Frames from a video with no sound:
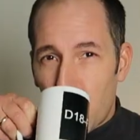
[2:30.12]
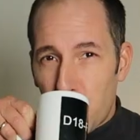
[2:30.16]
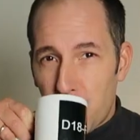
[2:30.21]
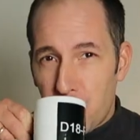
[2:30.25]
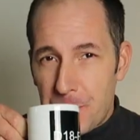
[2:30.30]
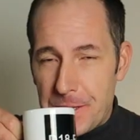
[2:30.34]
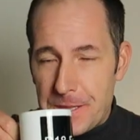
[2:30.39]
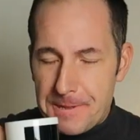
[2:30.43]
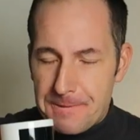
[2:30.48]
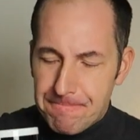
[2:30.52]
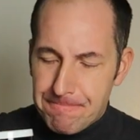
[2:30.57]

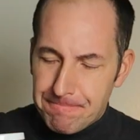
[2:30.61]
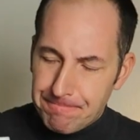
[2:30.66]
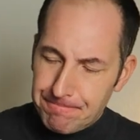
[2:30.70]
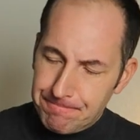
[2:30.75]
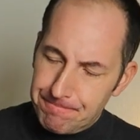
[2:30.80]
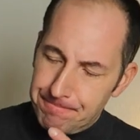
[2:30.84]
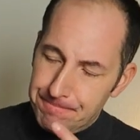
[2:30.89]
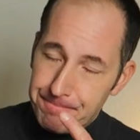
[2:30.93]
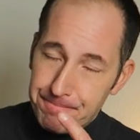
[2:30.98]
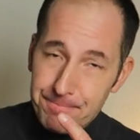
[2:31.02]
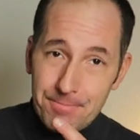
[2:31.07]
Hm.
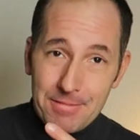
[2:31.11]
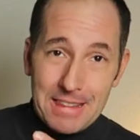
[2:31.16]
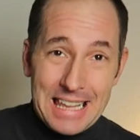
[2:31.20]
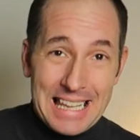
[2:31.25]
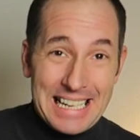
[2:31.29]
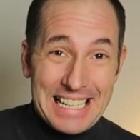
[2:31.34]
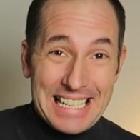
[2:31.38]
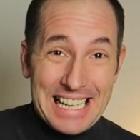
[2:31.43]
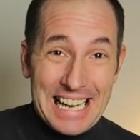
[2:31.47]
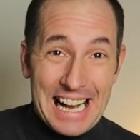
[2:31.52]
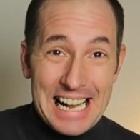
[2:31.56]

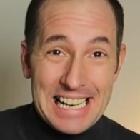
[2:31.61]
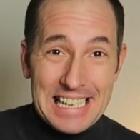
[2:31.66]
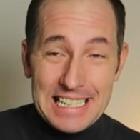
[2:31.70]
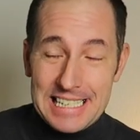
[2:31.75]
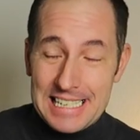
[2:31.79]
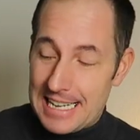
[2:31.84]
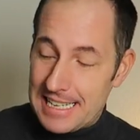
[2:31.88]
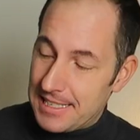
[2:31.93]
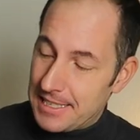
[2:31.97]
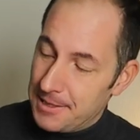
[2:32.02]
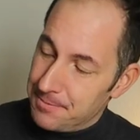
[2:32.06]
Die alte
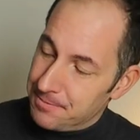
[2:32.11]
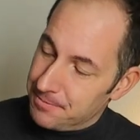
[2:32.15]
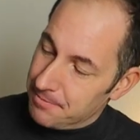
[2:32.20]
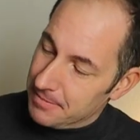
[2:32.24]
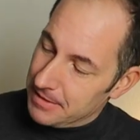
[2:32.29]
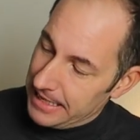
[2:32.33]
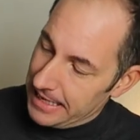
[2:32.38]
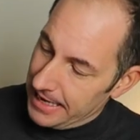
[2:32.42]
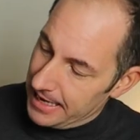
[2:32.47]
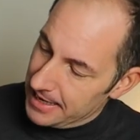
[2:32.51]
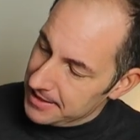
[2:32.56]
Tasse,
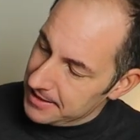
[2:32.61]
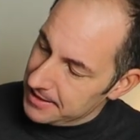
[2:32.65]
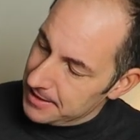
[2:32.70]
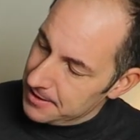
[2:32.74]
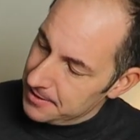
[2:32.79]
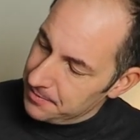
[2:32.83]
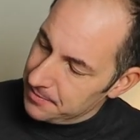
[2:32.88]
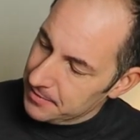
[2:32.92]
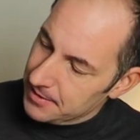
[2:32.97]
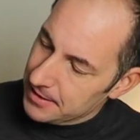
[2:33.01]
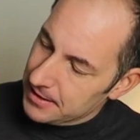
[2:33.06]
die
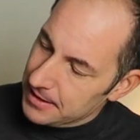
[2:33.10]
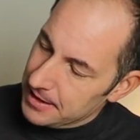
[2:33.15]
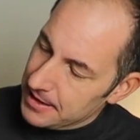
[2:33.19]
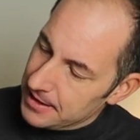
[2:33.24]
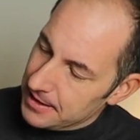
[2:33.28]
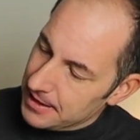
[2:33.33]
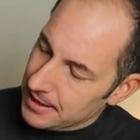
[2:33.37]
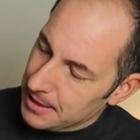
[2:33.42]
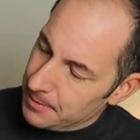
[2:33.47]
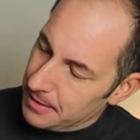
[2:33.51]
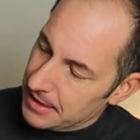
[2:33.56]
erste, die
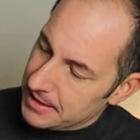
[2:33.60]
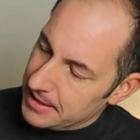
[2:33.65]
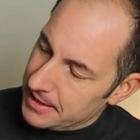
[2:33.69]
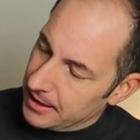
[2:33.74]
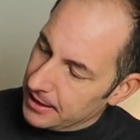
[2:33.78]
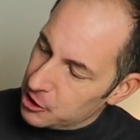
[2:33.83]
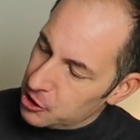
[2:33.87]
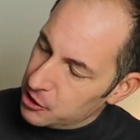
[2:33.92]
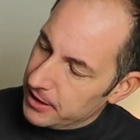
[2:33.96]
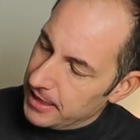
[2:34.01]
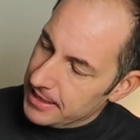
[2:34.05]
ich jemals
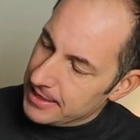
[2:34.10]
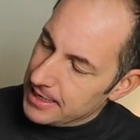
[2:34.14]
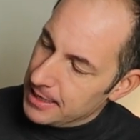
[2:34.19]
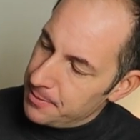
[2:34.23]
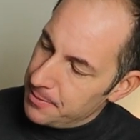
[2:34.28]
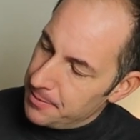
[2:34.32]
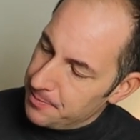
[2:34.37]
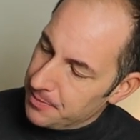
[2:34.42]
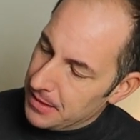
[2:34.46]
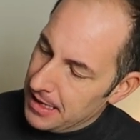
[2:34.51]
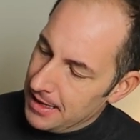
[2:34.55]
hergestellt
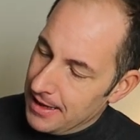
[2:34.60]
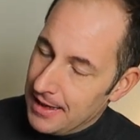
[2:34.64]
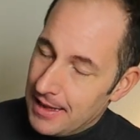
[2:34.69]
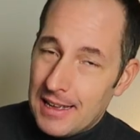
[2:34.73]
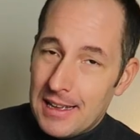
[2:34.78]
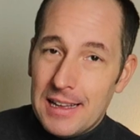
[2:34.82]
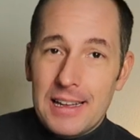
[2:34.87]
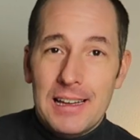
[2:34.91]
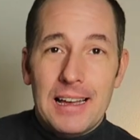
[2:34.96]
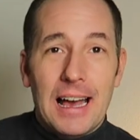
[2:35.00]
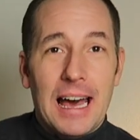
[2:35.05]
habe,
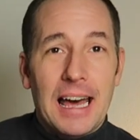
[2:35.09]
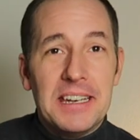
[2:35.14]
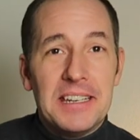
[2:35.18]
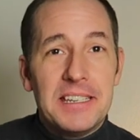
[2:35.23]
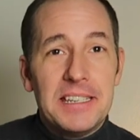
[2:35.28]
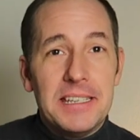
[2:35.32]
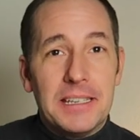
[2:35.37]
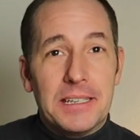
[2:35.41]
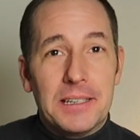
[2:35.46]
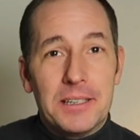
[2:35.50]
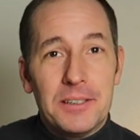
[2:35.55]

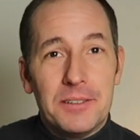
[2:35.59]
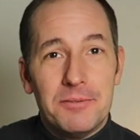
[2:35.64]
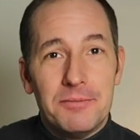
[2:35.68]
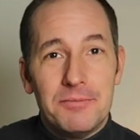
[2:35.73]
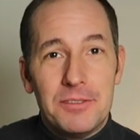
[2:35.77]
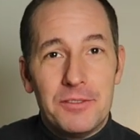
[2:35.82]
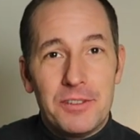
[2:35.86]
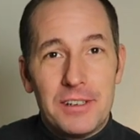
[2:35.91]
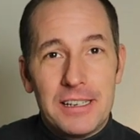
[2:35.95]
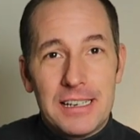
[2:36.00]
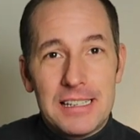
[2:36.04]
antik.
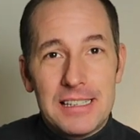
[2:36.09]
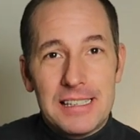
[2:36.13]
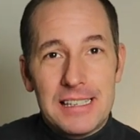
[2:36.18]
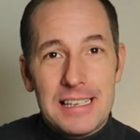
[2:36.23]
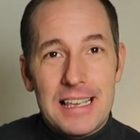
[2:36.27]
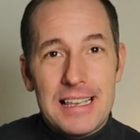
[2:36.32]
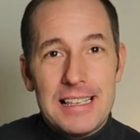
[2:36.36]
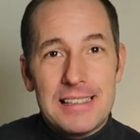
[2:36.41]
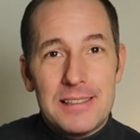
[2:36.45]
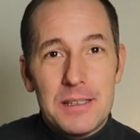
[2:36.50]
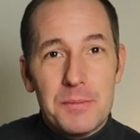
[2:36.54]
Ich will sie,
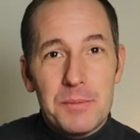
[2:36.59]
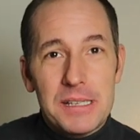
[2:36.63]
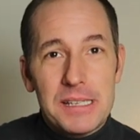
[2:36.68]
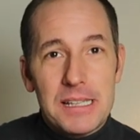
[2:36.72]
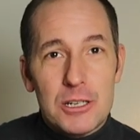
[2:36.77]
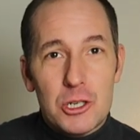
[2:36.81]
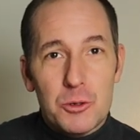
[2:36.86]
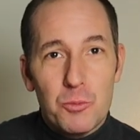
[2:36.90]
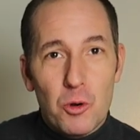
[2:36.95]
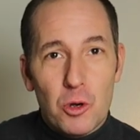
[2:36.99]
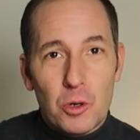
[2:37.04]
ist sie ein
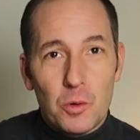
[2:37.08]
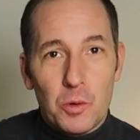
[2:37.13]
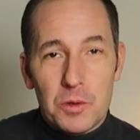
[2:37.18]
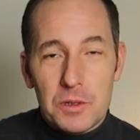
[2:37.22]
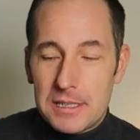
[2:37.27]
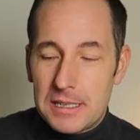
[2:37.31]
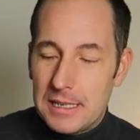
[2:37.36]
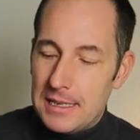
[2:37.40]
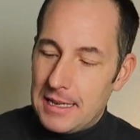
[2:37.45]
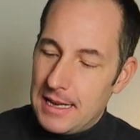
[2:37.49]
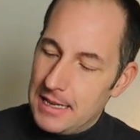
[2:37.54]
bisschen
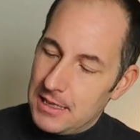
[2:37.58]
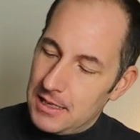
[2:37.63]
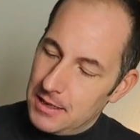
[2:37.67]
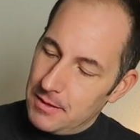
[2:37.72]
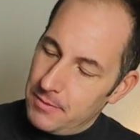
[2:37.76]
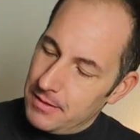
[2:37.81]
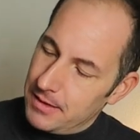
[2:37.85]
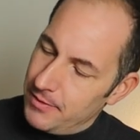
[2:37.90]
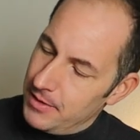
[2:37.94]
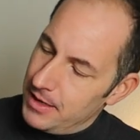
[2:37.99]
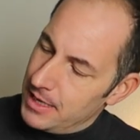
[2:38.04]
schmucklos, ne? Also
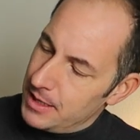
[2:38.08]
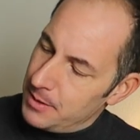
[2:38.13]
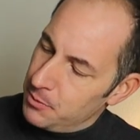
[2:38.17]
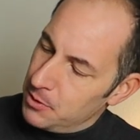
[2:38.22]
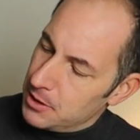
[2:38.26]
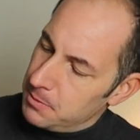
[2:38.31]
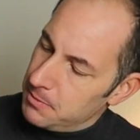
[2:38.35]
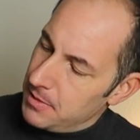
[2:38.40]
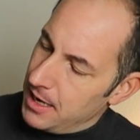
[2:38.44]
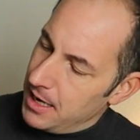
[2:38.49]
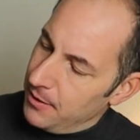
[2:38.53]
ich, ich, finde, ich
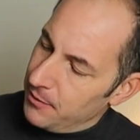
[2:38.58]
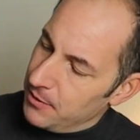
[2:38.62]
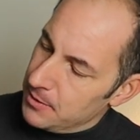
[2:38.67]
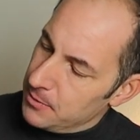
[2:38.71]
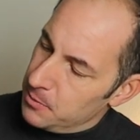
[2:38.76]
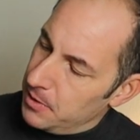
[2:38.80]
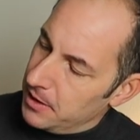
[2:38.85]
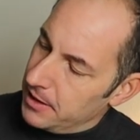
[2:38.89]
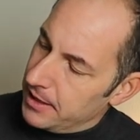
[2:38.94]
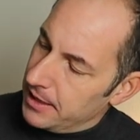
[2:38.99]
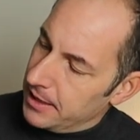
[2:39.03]
muss mal irgendwie
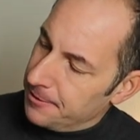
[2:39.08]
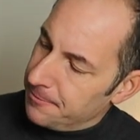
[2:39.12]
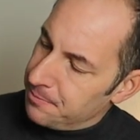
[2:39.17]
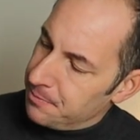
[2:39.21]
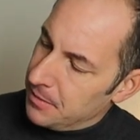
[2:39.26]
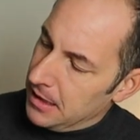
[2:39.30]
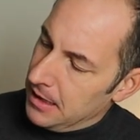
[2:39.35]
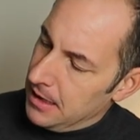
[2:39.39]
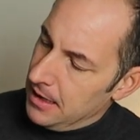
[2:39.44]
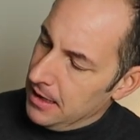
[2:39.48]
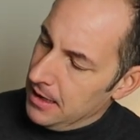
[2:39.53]
überlegen,
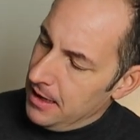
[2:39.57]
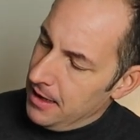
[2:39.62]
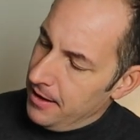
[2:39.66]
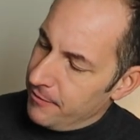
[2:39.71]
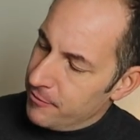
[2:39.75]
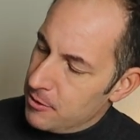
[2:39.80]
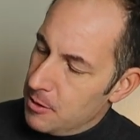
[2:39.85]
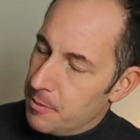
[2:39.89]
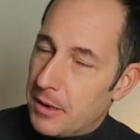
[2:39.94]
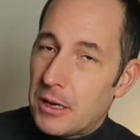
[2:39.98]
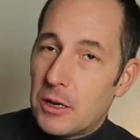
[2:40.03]

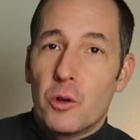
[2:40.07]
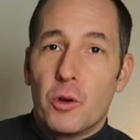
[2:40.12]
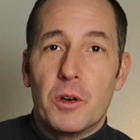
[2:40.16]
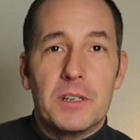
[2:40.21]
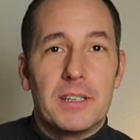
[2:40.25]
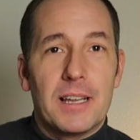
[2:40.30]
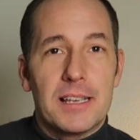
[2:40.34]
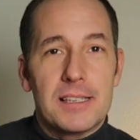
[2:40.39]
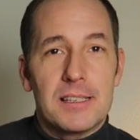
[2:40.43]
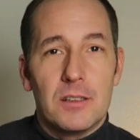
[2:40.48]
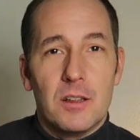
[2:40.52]
wie wir ein paar neue
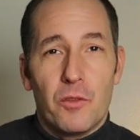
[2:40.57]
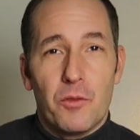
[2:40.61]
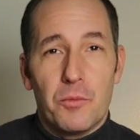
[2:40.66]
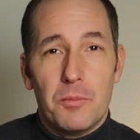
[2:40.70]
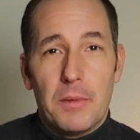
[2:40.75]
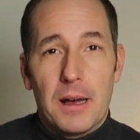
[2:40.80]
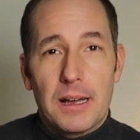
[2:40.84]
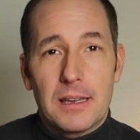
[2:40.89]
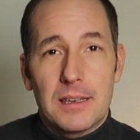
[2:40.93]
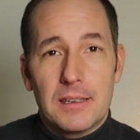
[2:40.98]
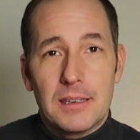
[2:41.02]
Tassen auf den
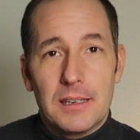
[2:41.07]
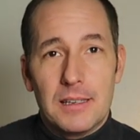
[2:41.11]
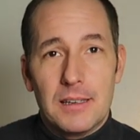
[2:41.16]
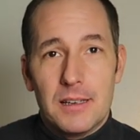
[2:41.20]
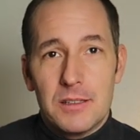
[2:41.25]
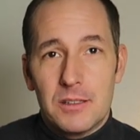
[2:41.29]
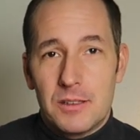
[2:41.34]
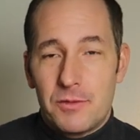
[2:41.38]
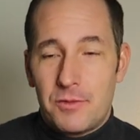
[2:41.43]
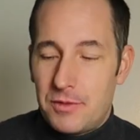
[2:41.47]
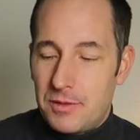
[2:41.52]
Markt kriegen.
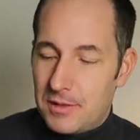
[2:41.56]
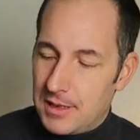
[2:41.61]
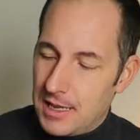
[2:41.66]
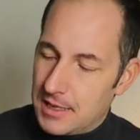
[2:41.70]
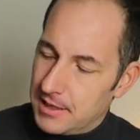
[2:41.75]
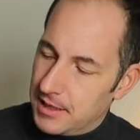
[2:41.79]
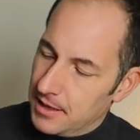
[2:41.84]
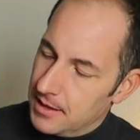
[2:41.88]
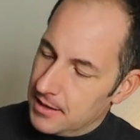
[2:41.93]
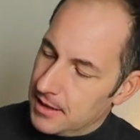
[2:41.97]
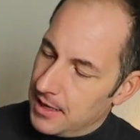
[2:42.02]
Also
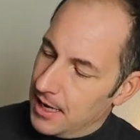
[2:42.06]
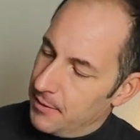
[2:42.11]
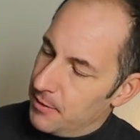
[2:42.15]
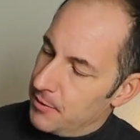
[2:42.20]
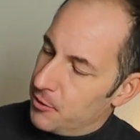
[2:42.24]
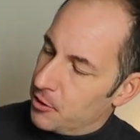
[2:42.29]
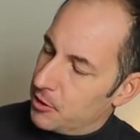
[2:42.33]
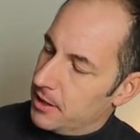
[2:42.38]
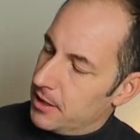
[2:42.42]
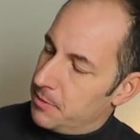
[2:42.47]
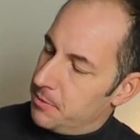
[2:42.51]
das Ding ist
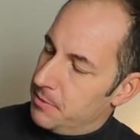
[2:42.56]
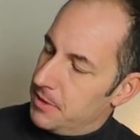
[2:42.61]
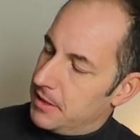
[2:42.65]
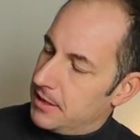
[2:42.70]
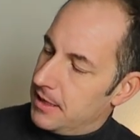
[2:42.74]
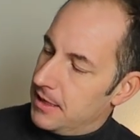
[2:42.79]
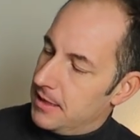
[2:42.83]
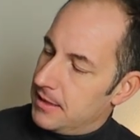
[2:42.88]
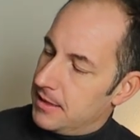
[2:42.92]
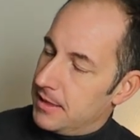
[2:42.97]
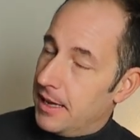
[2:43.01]
irgendwie wirklich ein
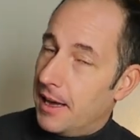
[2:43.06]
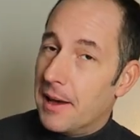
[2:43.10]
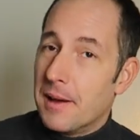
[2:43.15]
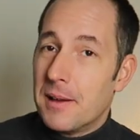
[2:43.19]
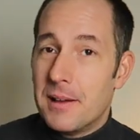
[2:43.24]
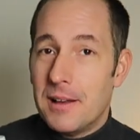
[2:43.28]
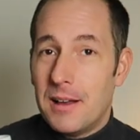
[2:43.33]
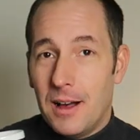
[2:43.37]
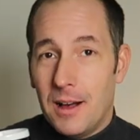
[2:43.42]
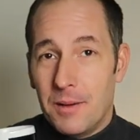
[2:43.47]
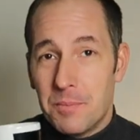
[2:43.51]
bisschen sehr